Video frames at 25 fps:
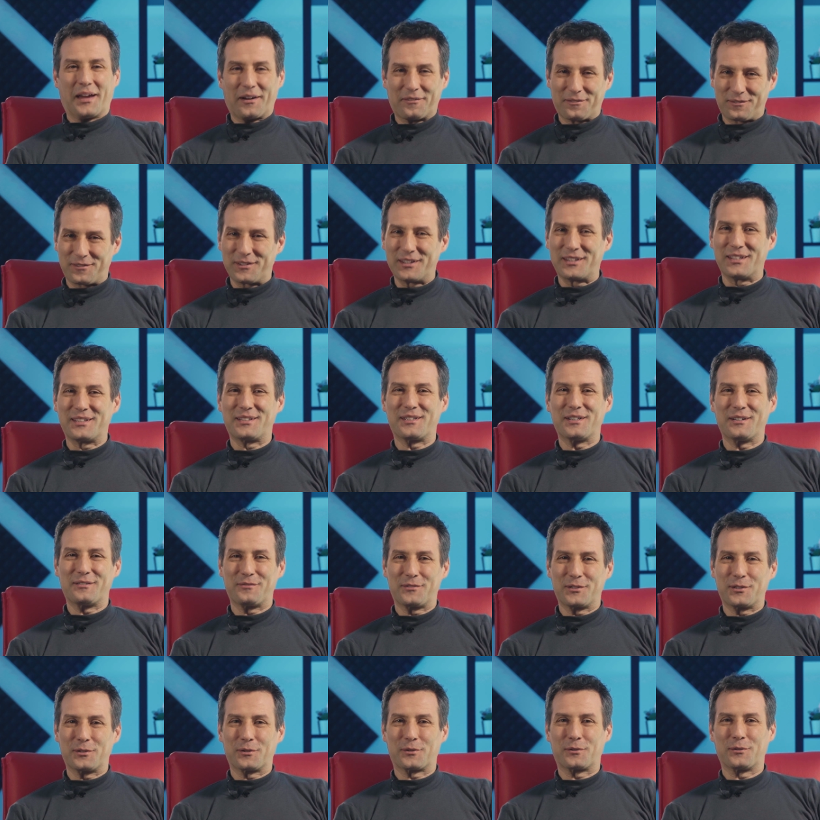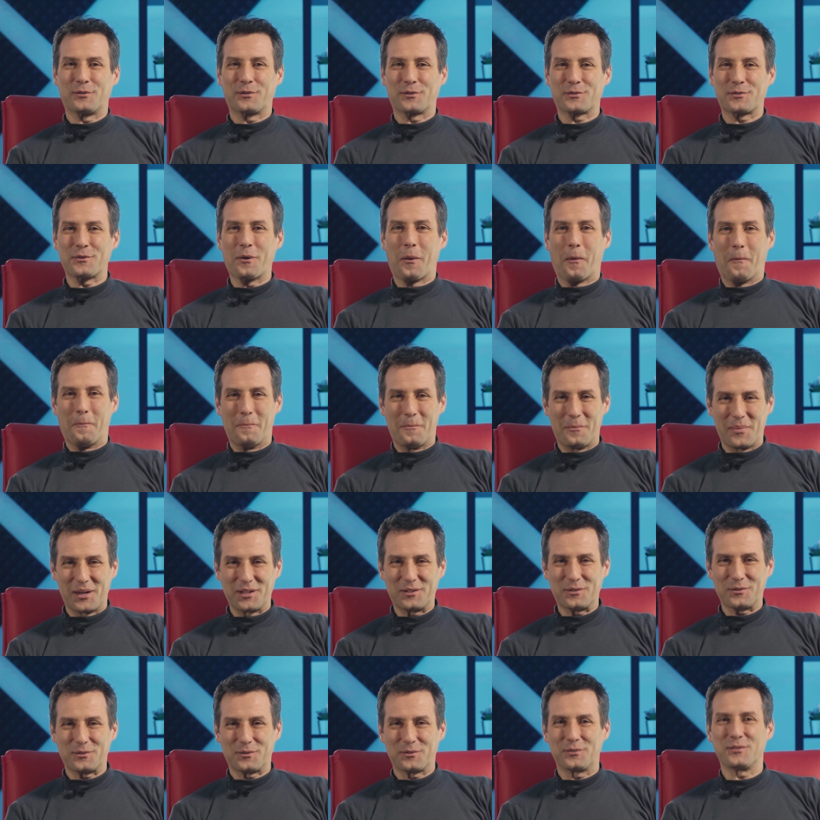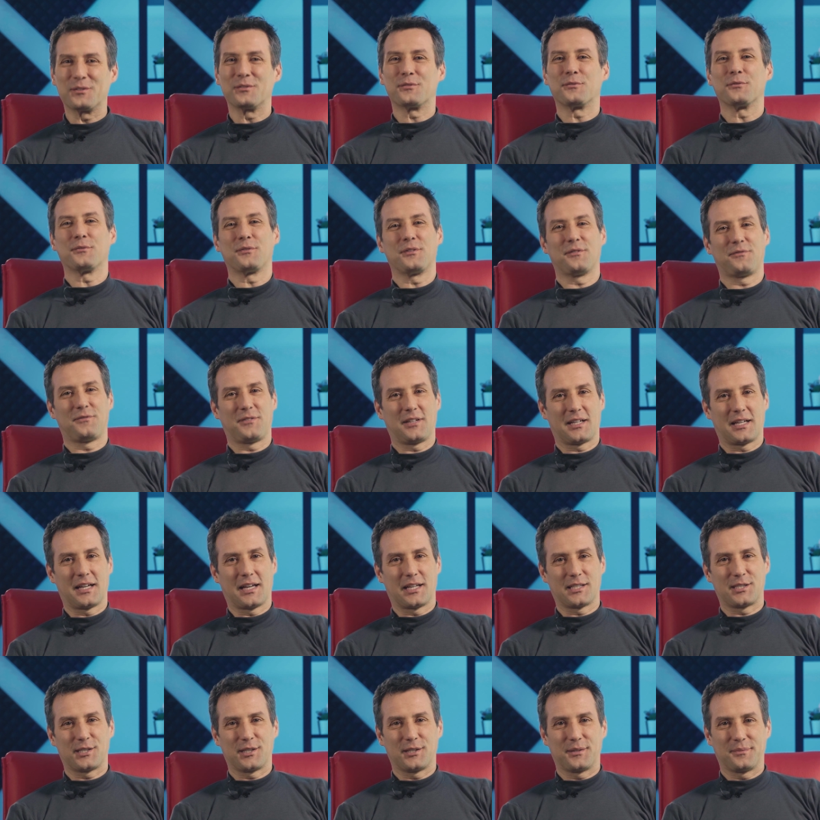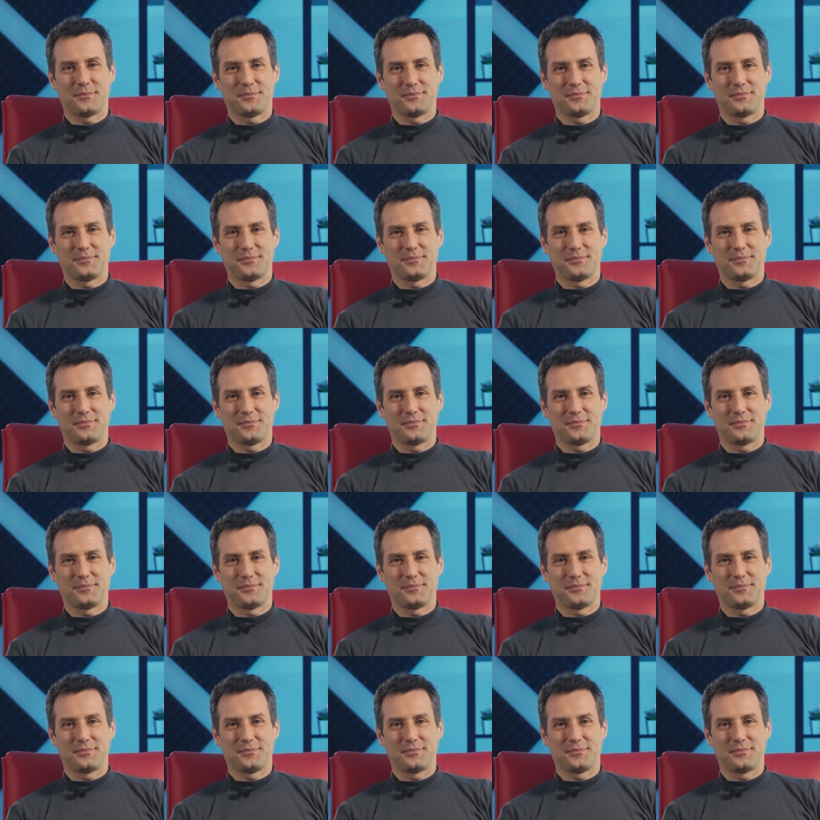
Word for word: Affidati al videocorso Metodo di studio efficace.